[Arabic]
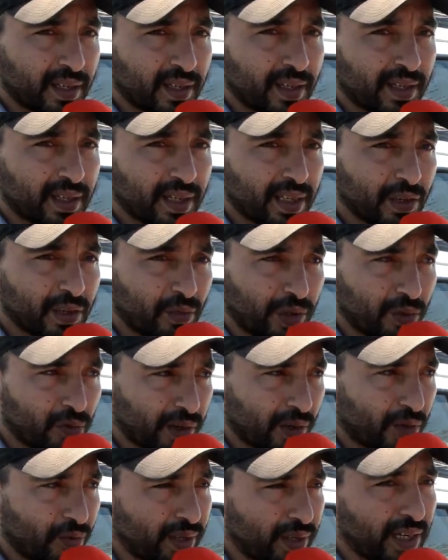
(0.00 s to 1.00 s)
غادي نوعدوا
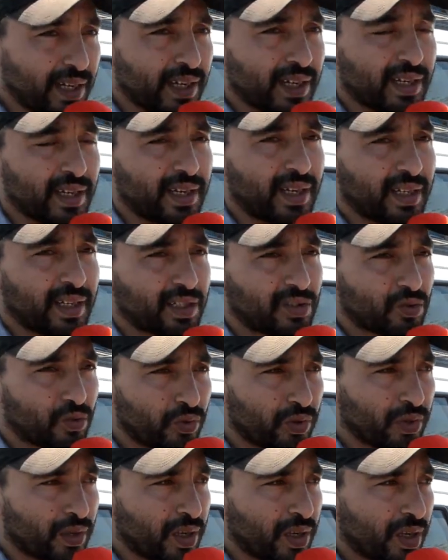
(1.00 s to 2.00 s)
الاخوان على ان غادا
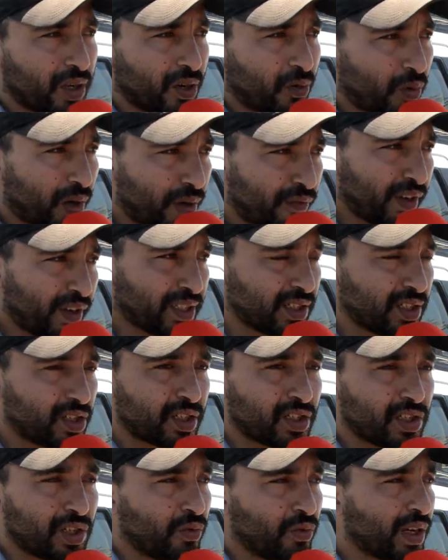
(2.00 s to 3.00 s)
تكون وقفه
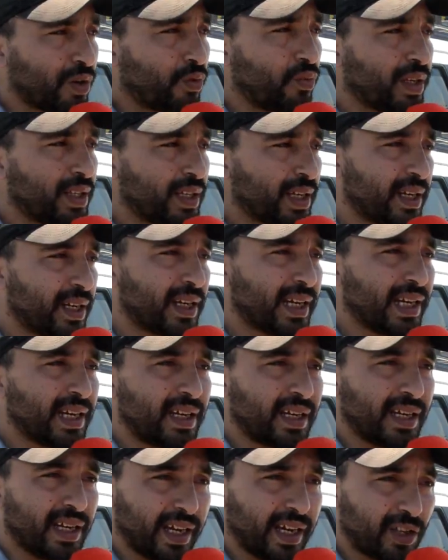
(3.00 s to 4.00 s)
احتجاجيه والاخوان ديالنا
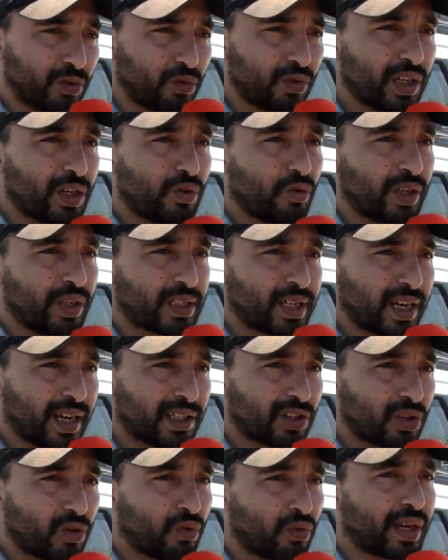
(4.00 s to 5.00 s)
اللي عيطوا لنا
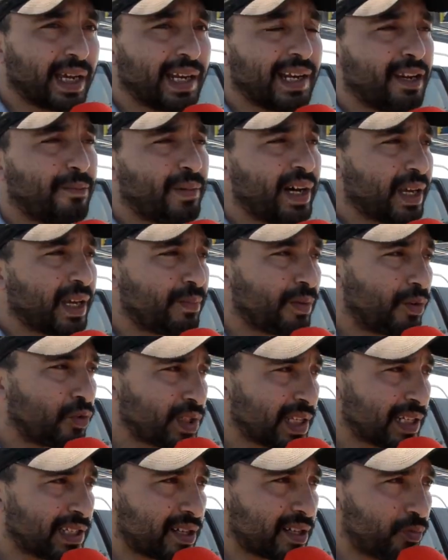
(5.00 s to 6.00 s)
واعتذروا كاين اللي باقي ما
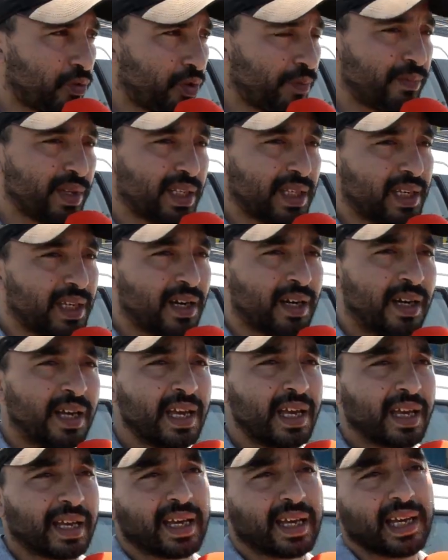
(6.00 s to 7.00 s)
وصلش للمحمديه
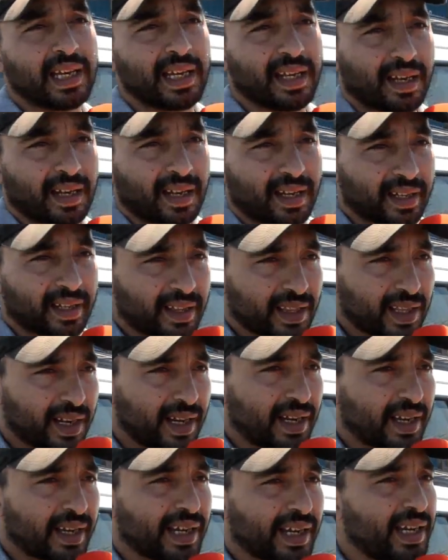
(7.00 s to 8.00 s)
كاين اللي يلاه
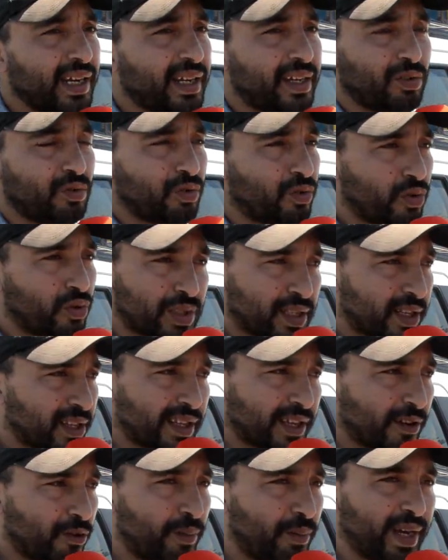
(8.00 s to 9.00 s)
انطلق كاين اللي عنده الكورسات
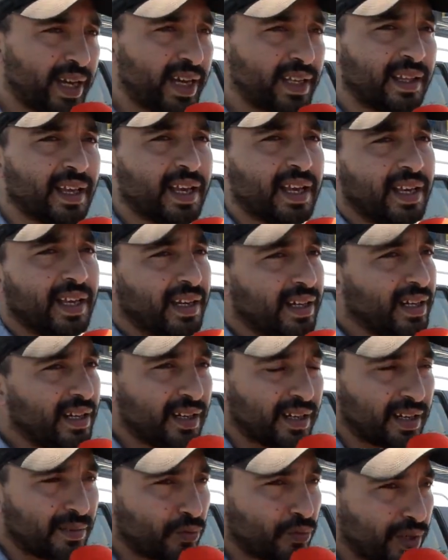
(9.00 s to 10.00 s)
ديالو بعاد
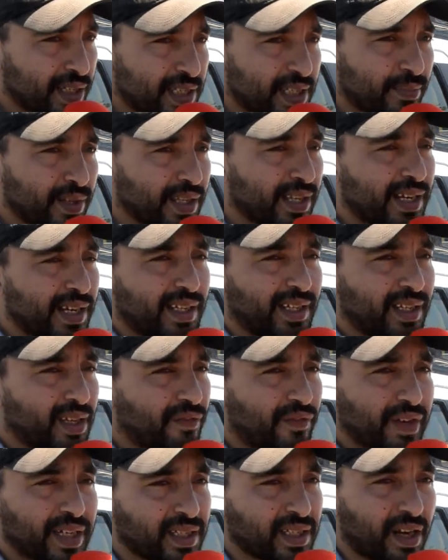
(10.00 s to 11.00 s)
المناسبه ديال العيد
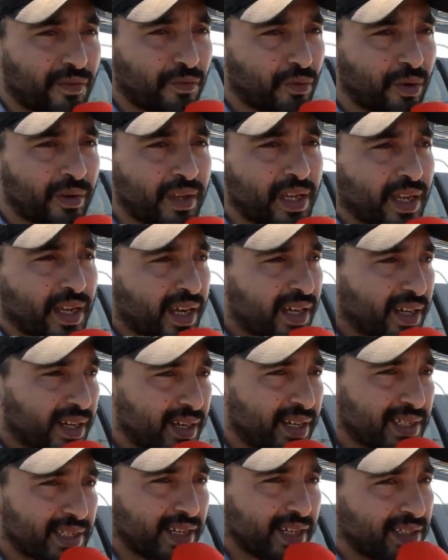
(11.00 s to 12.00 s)
كيف كتعرفوا كاين
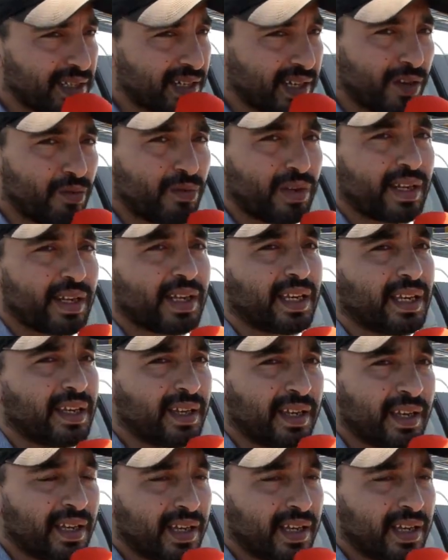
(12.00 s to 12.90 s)
الناس الله يحسن العون اللي كي